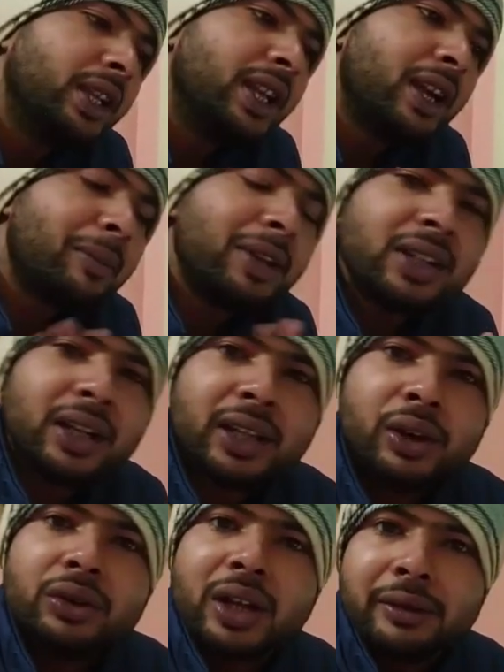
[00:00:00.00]
उनके यहाँ मैं जाता
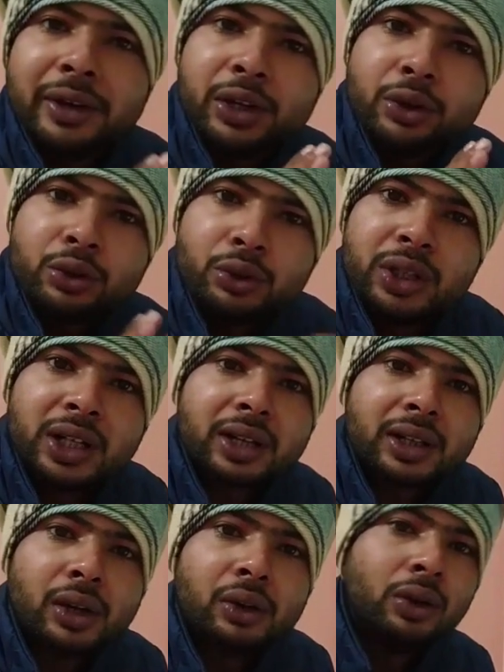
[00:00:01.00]
हूँ उनका वीडियो शूट
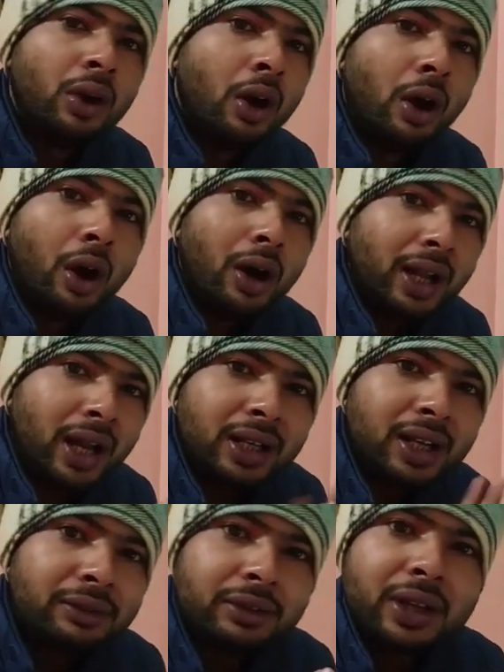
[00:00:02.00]
करता हूँ और
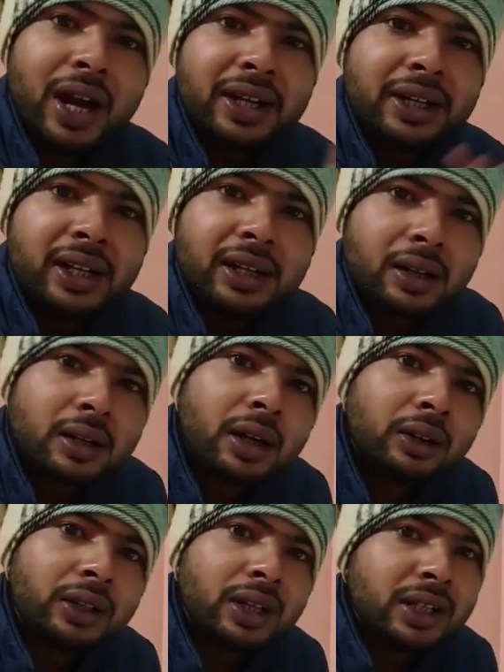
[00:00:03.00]
हल्का फुल्का एडिटिंग करना
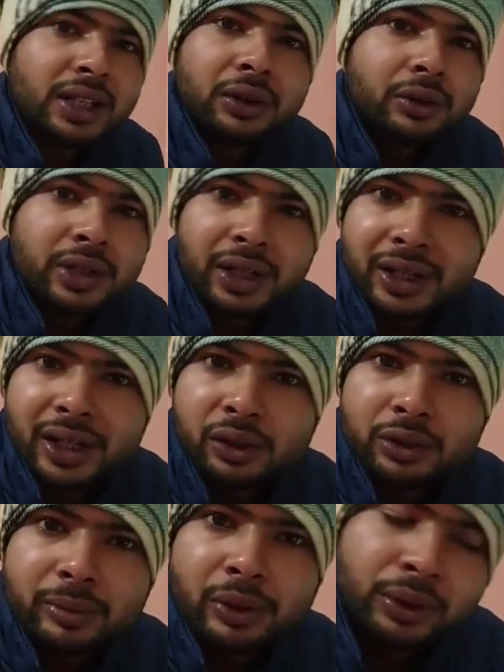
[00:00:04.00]
होता है ज़्यादा कुछ एडिटिंग
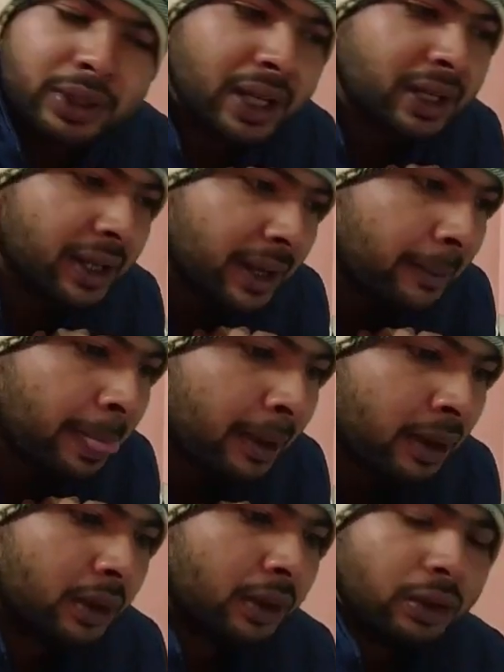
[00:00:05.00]
उसमें होता नहीं
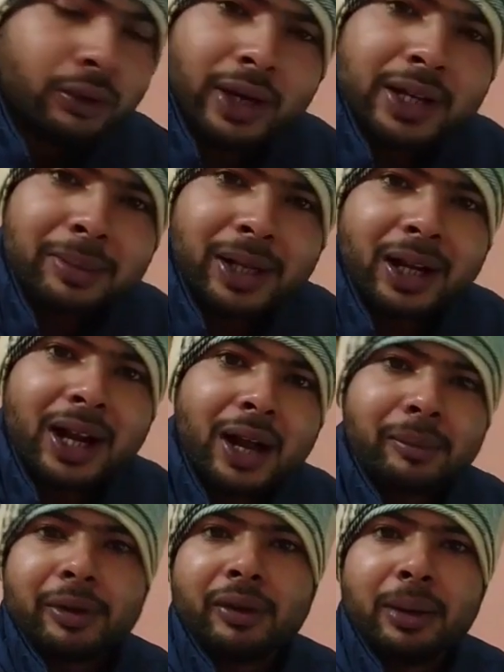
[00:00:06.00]
है तो वही मेरा
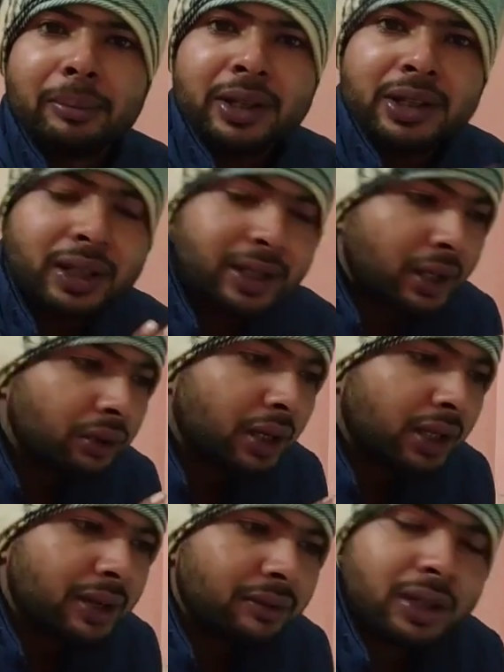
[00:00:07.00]
काम है वहाँ पर जाता हूँ
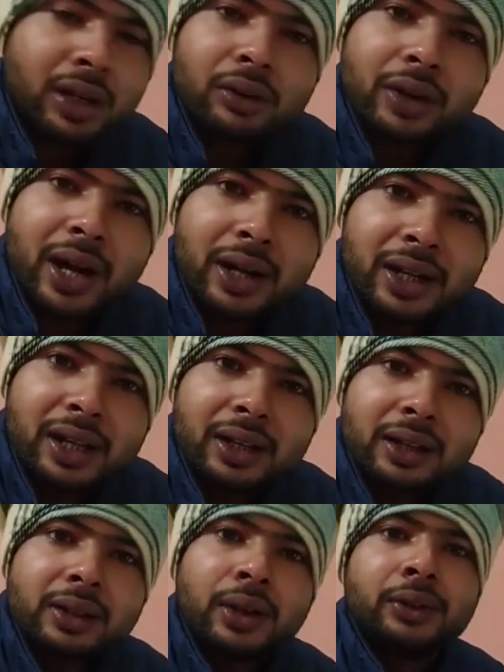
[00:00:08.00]
हल्का फुल्का उनका एडिटिंग
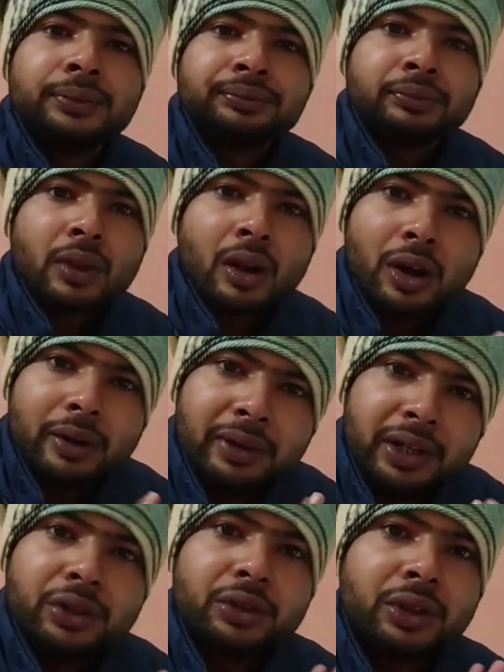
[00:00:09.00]
करता हूँ और
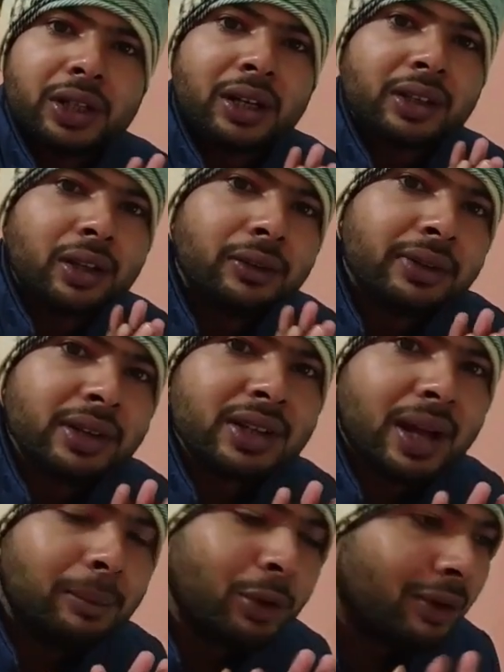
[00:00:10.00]
वीडियो शूट करता हूँ फिर
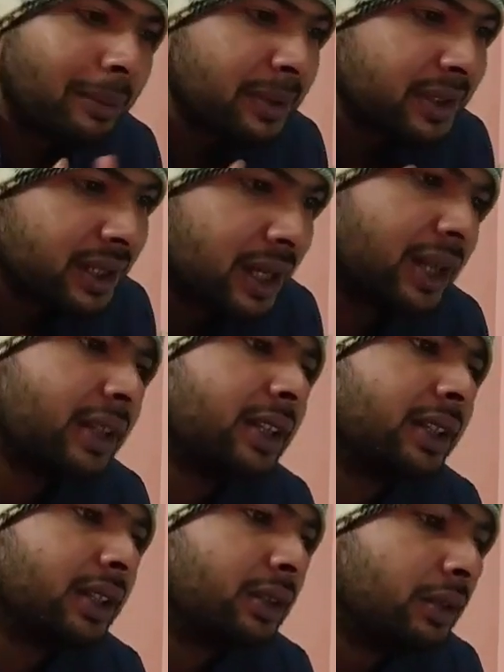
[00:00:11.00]
शाम को वापस घर आ जाता